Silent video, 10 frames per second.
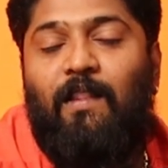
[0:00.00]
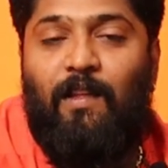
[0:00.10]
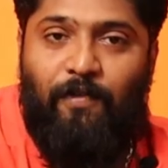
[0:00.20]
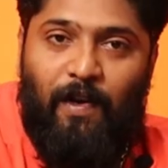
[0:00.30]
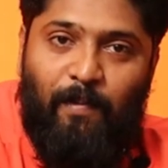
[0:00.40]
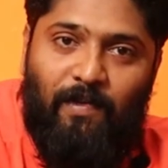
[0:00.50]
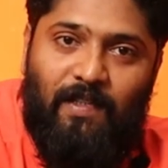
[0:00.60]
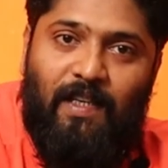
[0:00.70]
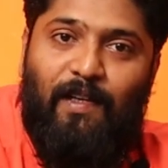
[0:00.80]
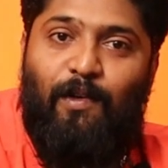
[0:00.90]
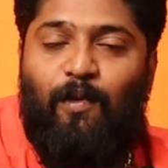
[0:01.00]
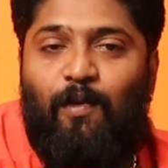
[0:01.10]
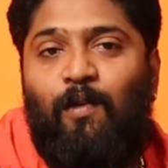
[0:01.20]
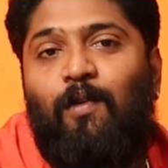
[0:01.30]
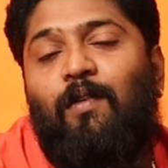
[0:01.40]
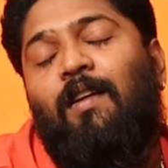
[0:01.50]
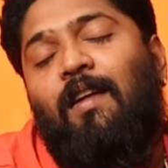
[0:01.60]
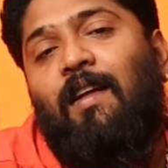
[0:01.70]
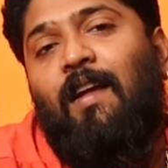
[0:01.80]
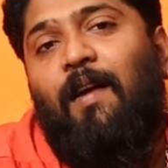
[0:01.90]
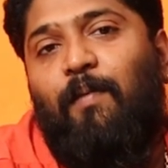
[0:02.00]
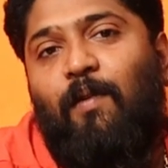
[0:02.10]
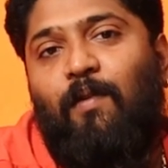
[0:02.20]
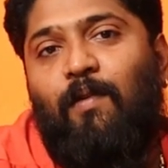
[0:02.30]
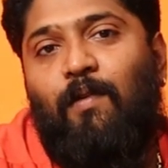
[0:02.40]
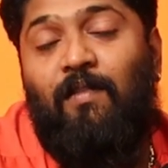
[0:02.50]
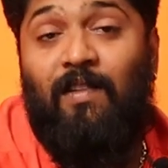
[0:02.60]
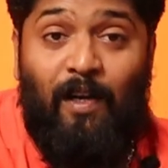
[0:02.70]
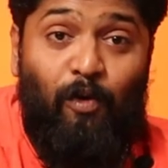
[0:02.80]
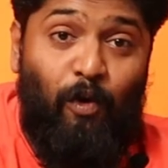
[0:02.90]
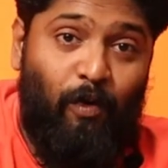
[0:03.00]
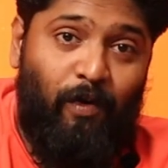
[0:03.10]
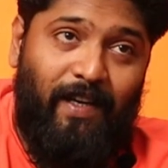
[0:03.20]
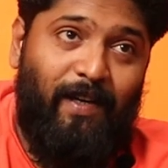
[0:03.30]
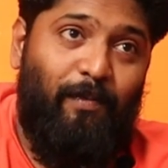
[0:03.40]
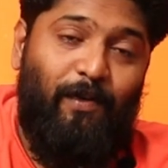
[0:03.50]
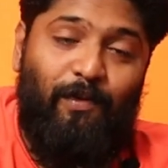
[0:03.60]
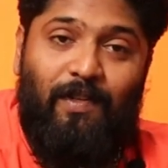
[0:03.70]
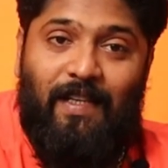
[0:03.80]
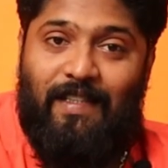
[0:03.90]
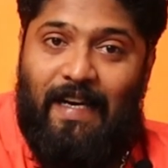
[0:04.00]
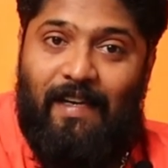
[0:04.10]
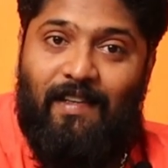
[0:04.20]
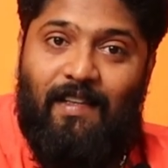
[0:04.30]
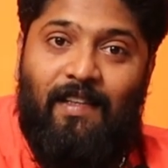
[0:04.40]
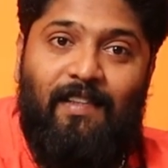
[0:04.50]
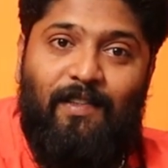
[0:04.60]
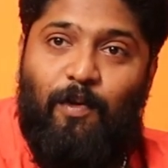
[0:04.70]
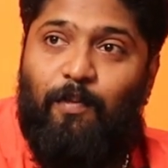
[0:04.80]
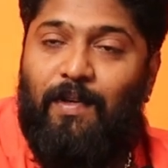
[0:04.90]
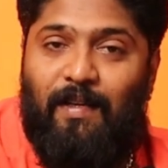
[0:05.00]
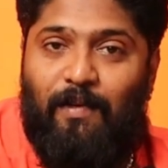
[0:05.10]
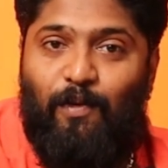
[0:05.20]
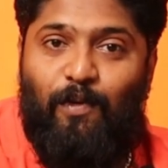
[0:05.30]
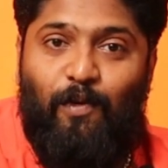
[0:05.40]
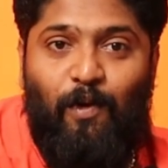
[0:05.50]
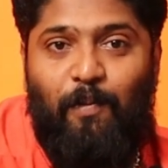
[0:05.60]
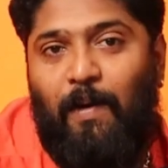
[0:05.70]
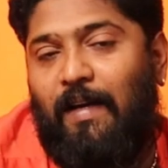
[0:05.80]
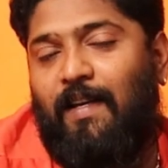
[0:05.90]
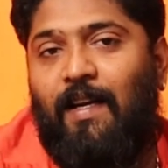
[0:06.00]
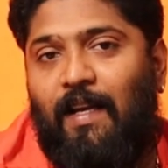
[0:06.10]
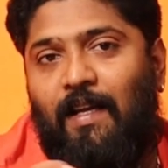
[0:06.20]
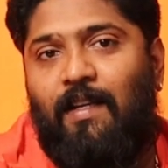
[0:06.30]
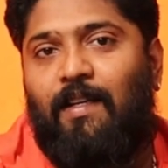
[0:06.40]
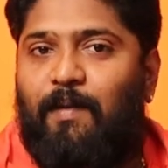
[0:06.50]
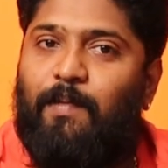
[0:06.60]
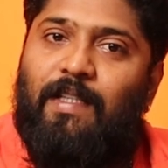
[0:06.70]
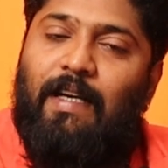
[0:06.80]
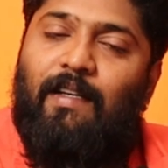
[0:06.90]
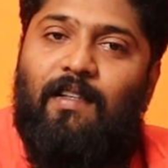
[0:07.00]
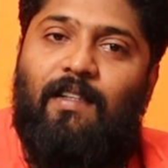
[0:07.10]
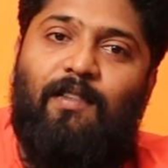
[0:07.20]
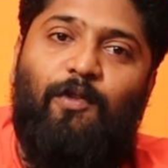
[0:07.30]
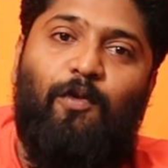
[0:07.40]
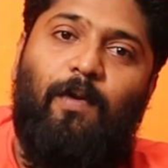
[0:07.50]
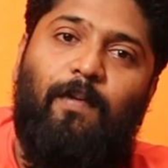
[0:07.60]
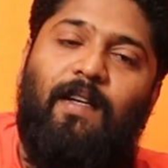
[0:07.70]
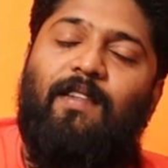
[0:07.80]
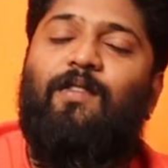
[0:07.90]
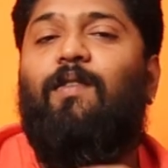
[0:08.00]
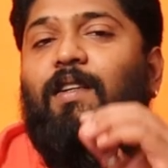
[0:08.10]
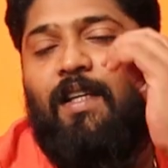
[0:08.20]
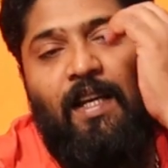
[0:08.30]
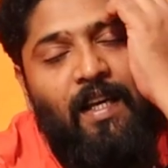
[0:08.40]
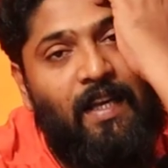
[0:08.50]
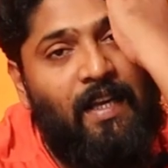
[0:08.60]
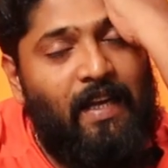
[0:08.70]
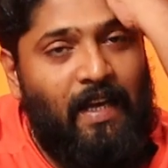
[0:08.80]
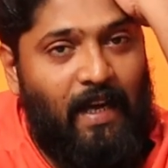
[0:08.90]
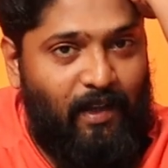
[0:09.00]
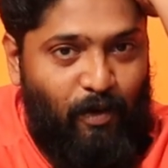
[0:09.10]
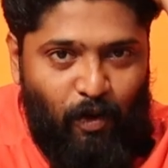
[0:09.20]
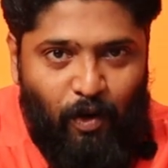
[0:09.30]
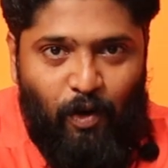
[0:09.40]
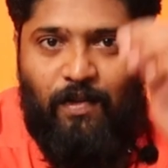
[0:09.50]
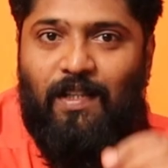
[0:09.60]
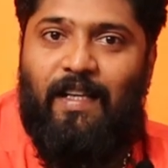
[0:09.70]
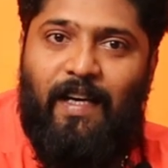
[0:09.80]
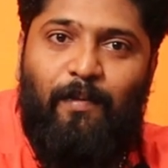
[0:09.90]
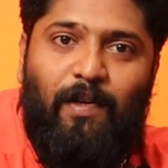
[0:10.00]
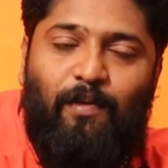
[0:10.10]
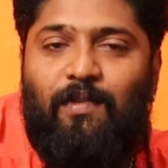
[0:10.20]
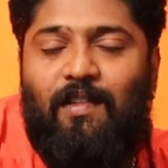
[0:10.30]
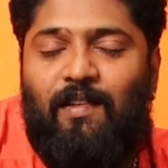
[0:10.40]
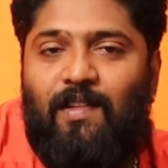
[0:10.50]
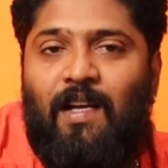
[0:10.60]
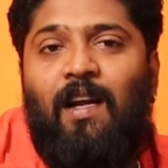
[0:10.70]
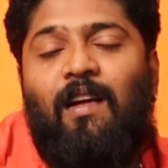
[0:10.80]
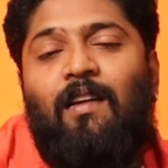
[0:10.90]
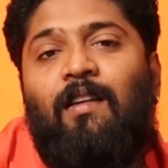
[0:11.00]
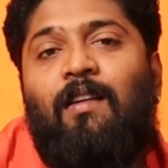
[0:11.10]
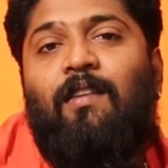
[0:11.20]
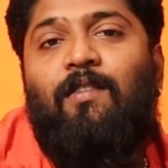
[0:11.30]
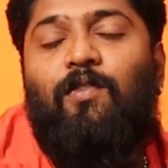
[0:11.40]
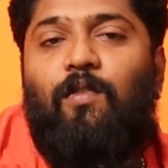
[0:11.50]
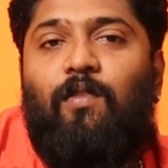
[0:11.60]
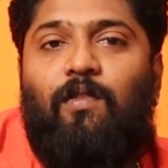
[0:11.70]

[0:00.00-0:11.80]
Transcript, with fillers: இந்த ஃப்ரேமில் வச்சு எடுக்கணும் அப்புறம் அவன் தான் லோகோ க்ரியேட் பண்ணி கொடுத்தான் சேனலுக்கு ஸோ இப்போ நீங்கள் ஒரு லோகோ பார்க்குறீங்களே நம்ம சேனலுக்கு டியூபர் படின்னு சொல்லிட்டு அந்த லோகோ வந்து க்ரியேட் பண்ணி கொடுத்தது அவன் தான் ஸோ